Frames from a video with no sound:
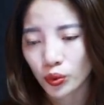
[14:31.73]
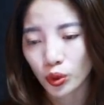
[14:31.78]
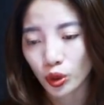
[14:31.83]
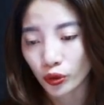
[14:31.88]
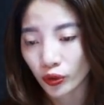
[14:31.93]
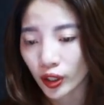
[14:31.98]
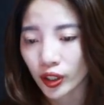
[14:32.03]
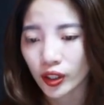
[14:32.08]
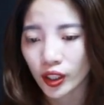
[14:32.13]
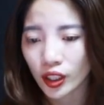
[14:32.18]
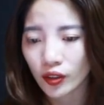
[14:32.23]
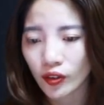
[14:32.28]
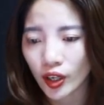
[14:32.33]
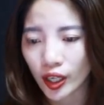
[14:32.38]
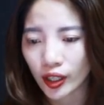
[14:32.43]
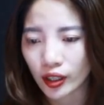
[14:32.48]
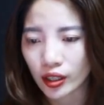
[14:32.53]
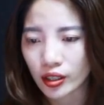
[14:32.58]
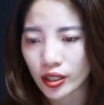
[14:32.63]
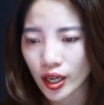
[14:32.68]
Tôi phân tích với
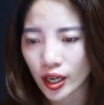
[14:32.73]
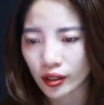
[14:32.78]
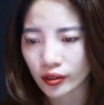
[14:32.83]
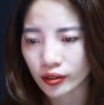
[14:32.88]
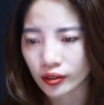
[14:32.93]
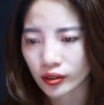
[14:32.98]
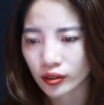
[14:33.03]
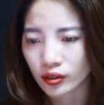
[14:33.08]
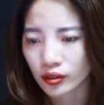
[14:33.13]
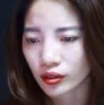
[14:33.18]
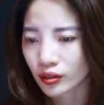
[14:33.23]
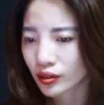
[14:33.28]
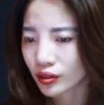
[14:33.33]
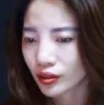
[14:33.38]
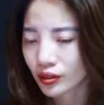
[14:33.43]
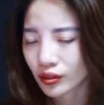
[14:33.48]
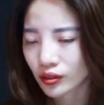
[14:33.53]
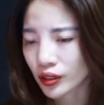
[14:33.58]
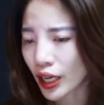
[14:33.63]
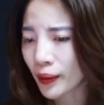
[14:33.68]
anh ấy rằng,
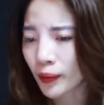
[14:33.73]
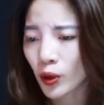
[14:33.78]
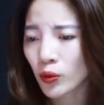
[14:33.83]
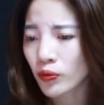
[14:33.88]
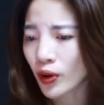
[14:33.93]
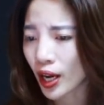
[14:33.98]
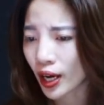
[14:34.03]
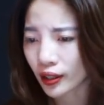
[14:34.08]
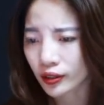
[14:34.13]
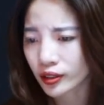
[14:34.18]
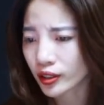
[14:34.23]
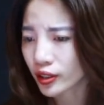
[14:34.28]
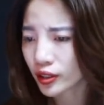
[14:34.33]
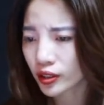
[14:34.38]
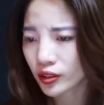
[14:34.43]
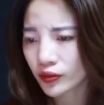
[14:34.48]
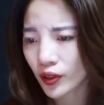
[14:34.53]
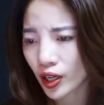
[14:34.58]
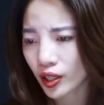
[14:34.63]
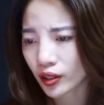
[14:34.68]
em không phải là người
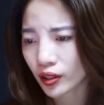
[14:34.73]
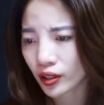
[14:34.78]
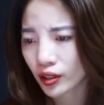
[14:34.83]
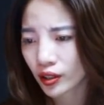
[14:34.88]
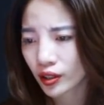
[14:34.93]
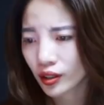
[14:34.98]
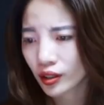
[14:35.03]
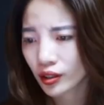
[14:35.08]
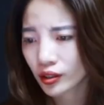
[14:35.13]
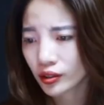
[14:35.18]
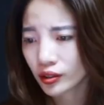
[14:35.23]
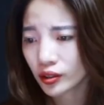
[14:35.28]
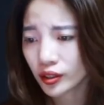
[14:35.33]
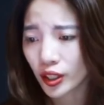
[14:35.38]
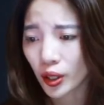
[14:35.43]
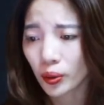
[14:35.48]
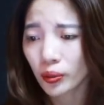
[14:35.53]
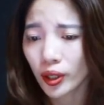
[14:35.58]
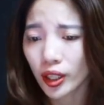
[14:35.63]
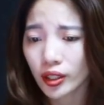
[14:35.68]
như vậy.
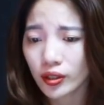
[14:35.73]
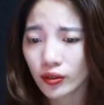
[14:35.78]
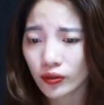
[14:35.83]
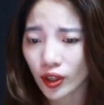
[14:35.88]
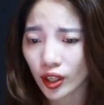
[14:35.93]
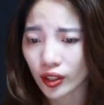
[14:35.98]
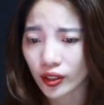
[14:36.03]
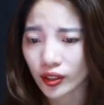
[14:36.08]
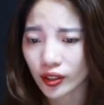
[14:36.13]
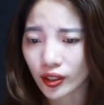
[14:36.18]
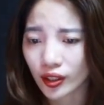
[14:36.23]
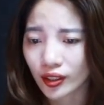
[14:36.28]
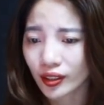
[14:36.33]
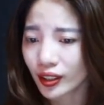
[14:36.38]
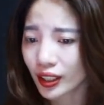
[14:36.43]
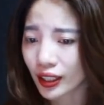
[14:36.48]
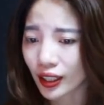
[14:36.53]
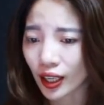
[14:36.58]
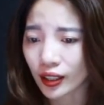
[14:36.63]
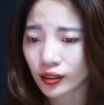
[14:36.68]
Nếu nghĩ như vậy,
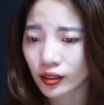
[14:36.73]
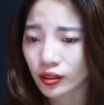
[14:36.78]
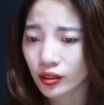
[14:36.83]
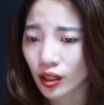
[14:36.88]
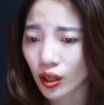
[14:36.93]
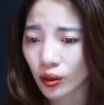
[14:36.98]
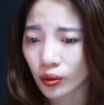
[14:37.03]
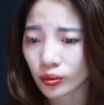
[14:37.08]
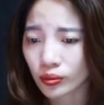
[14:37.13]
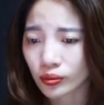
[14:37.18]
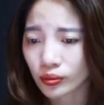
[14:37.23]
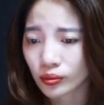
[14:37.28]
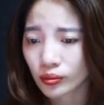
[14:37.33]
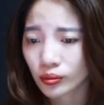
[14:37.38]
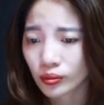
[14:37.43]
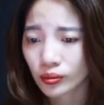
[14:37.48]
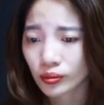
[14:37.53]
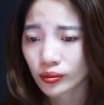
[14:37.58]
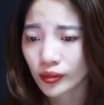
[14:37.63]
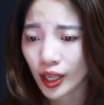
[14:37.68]
thì ngay từ đầu,
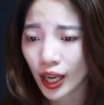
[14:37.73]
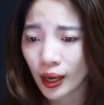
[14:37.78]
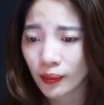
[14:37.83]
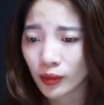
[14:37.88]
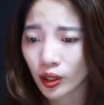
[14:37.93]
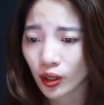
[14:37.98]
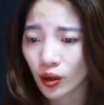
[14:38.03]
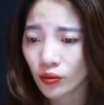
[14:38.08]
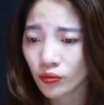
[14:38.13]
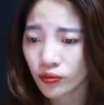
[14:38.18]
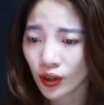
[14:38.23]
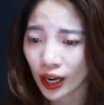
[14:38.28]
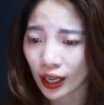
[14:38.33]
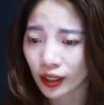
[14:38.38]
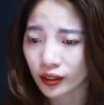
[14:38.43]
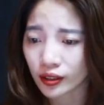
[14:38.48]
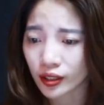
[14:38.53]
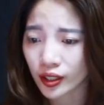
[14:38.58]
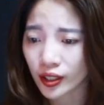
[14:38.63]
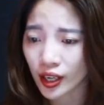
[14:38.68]
em đã không
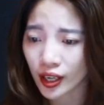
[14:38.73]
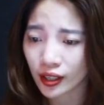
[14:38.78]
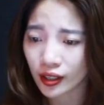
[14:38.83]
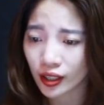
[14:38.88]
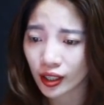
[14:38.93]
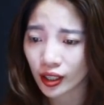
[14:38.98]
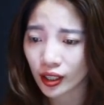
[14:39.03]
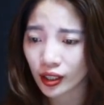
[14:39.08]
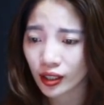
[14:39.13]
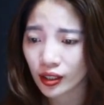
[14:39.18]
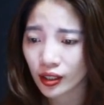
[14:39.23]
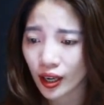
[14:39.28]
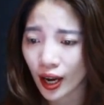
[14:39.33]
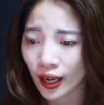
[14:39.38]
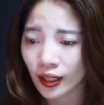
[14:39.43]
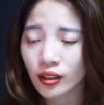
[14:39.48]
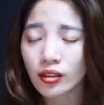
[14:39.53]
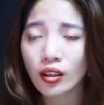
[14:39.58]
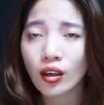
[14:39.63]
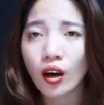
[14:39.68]
phải là người đề nghị
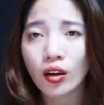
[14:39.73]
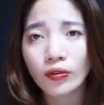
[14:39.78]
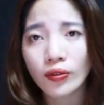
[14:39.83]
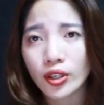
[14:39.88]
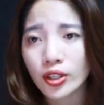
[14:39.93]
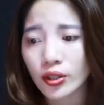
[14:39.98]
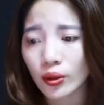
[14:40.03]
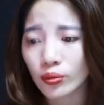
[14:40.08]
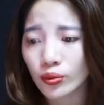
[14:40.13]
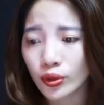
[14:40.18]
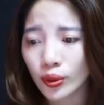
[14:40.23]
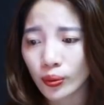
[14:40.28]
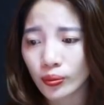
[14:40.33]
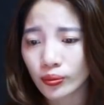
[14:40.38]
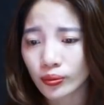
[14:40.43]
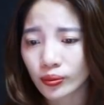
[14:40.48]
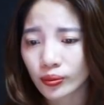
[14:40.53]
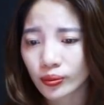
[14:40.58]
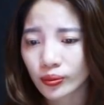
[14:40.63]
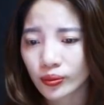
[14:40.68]
anh đưa con về sống chung.
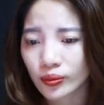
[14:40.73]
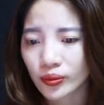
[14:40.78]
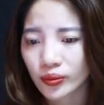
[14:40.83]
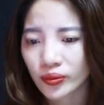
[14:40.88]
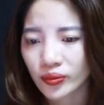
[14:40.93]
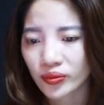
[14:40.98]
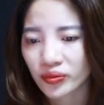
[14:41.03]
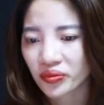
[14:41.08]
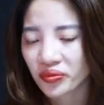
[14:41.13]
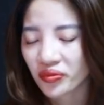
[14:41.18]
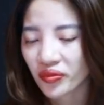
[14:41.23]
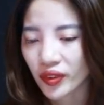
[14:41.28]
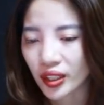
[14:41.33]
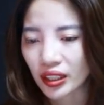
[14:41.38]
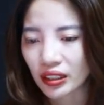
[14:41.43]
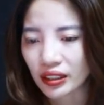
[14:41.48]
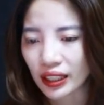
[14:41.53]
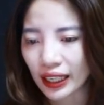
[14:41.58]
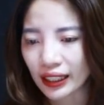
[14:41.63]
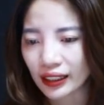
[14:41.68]

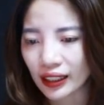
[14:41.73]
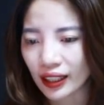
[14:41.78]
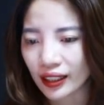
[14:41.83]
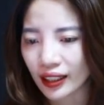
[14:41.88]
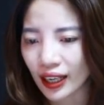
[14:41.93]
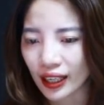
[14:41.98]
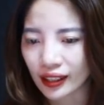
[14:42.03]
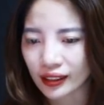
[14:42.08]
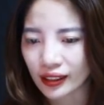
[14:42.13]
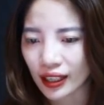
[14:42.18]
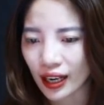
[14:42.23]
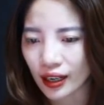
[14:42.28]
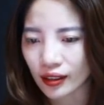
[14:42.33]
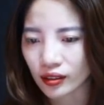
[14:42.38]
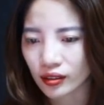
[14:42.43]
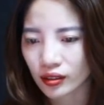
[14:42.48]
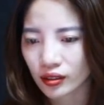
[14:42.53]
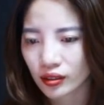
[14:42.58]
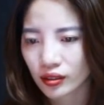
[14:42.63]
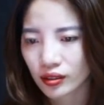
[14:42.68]
Nhưng anh lại gạt
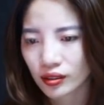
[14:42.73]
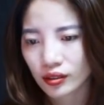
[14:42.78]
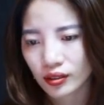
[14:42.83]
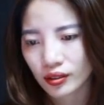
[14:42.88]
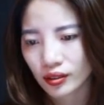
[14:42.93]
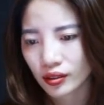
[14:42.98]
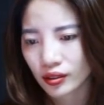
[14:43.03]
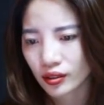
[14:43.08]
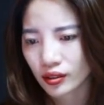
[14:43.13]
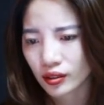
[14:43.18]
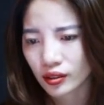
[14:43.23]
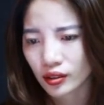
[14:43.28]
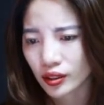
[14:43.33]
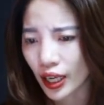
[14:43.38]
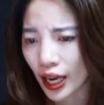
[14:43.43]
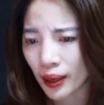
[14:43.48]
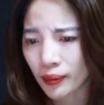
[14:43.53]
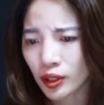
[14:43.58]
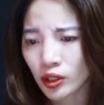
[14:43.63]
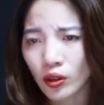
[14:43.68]
ngang.
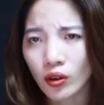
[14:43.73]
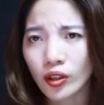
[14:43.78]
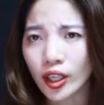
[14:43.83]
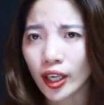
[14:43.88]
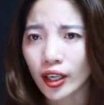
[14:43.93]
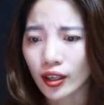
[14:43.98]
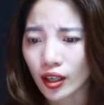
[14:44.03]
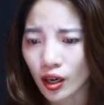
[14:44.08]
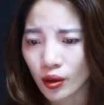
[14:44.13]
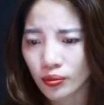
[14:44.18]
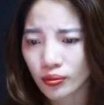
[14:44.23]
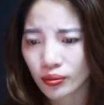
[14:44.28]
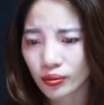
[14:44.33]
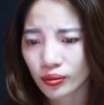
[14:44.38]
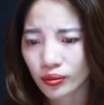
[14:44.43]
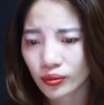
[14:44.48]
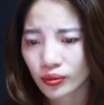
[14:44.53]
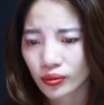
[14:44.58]
Em đừng có kể công.